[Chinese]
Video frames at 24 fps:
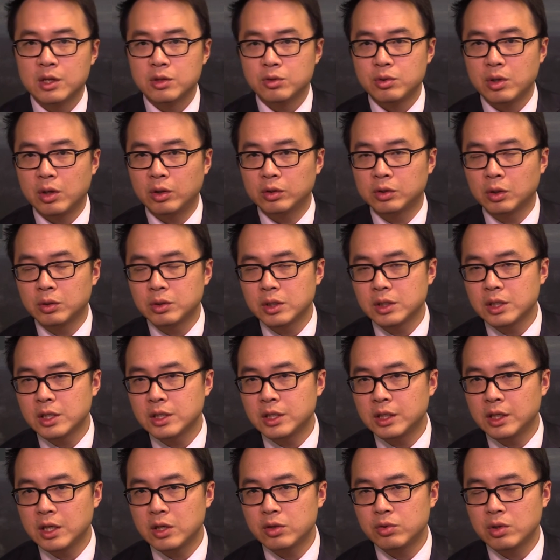最后，投资者
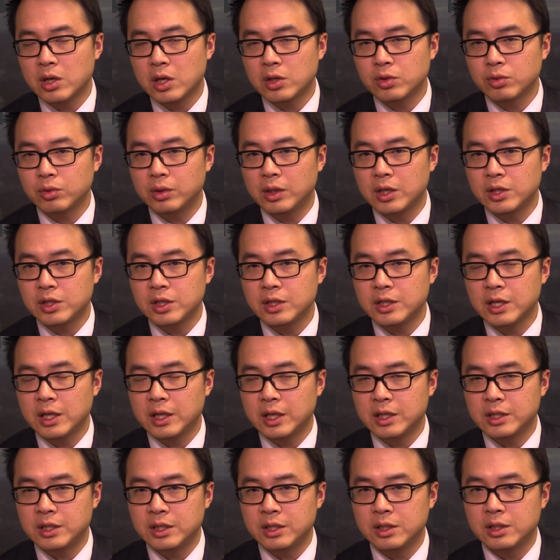今天需要注意的事件
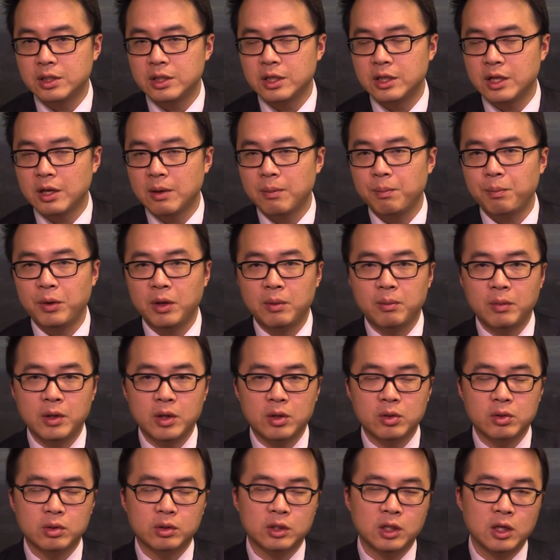呢，其实今天并没
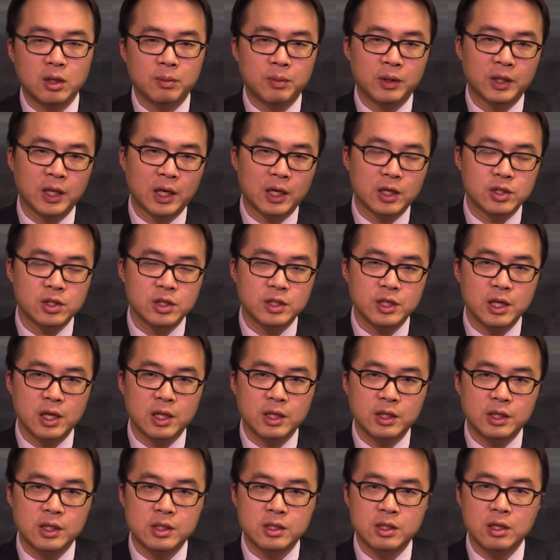有特别大的事件，
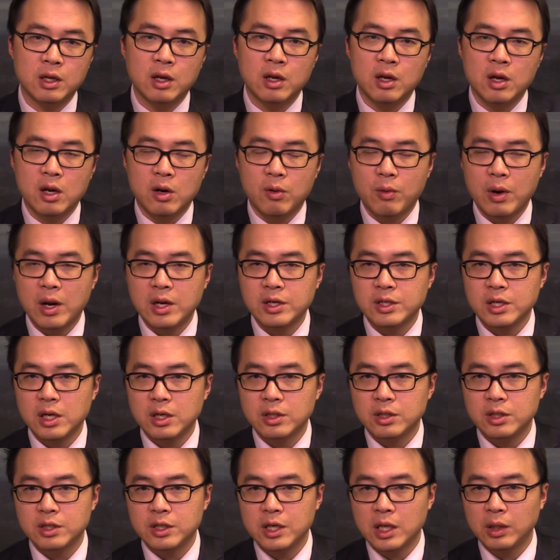因此晚
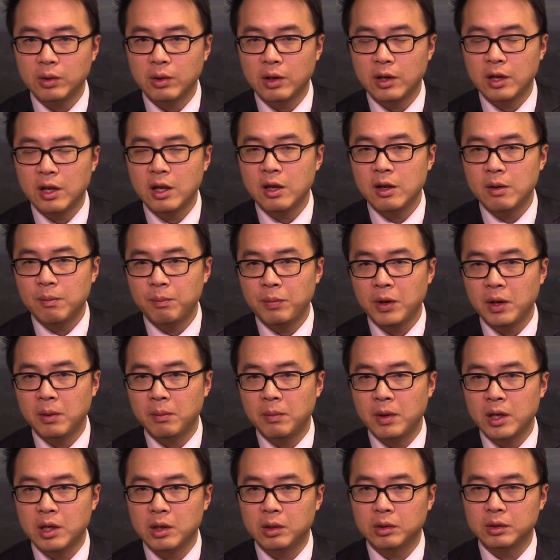上时间段呢，并
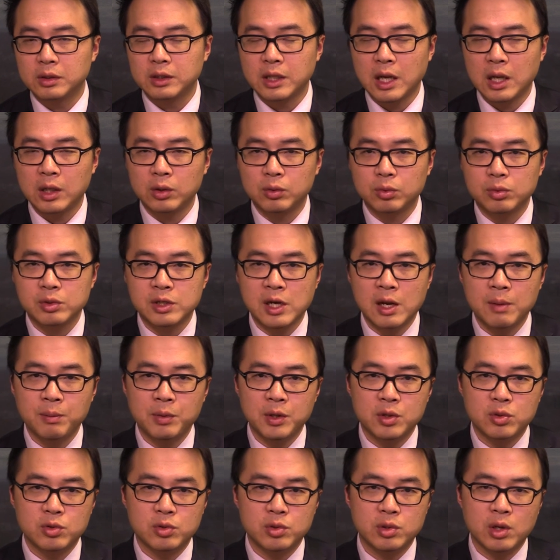没有单独产
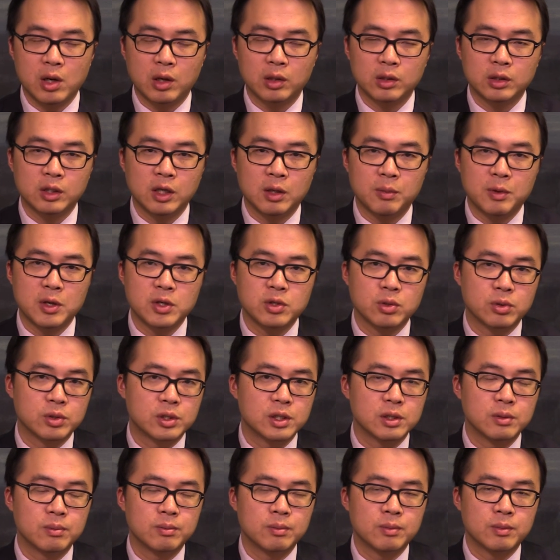品需要特别重
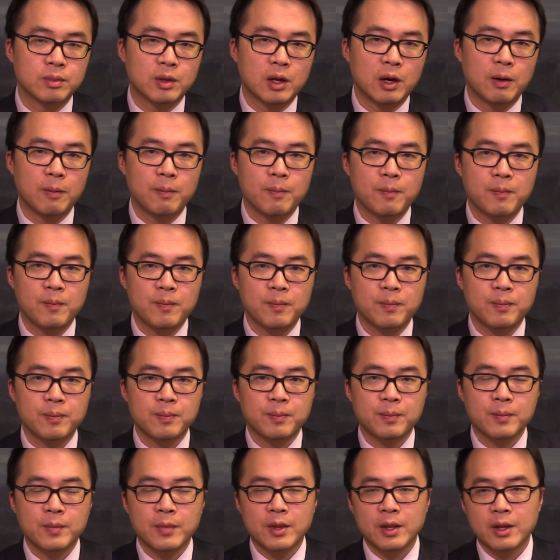视啊。
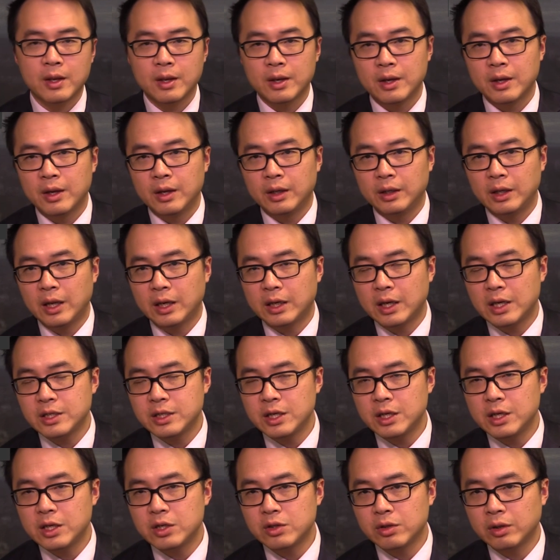那感
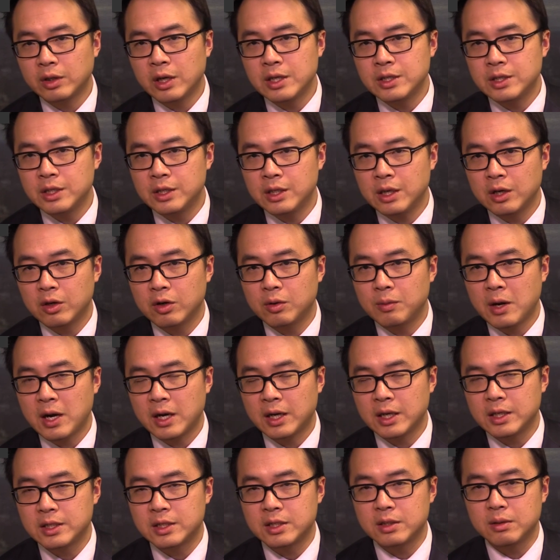谢您收看今天 g o
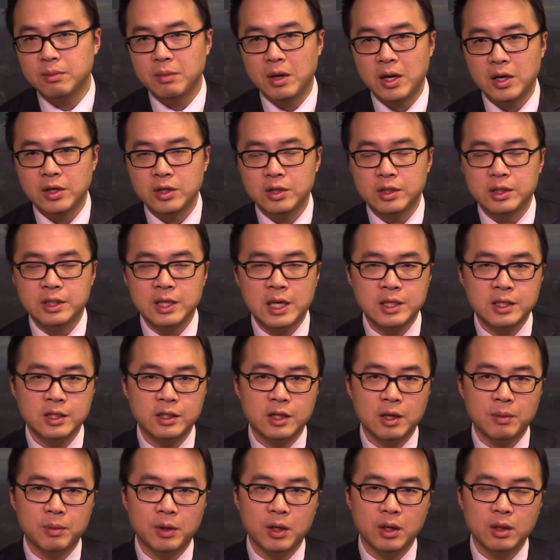Markets 每日财经
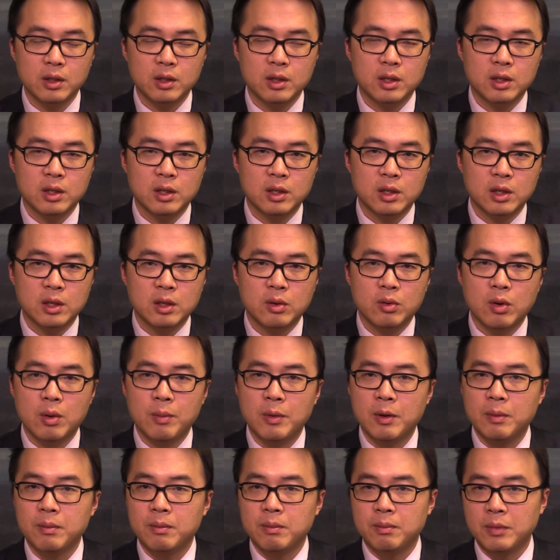点评，我
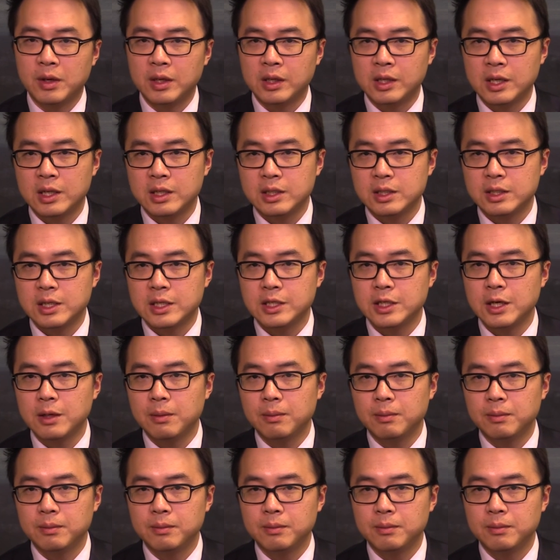们明天再见。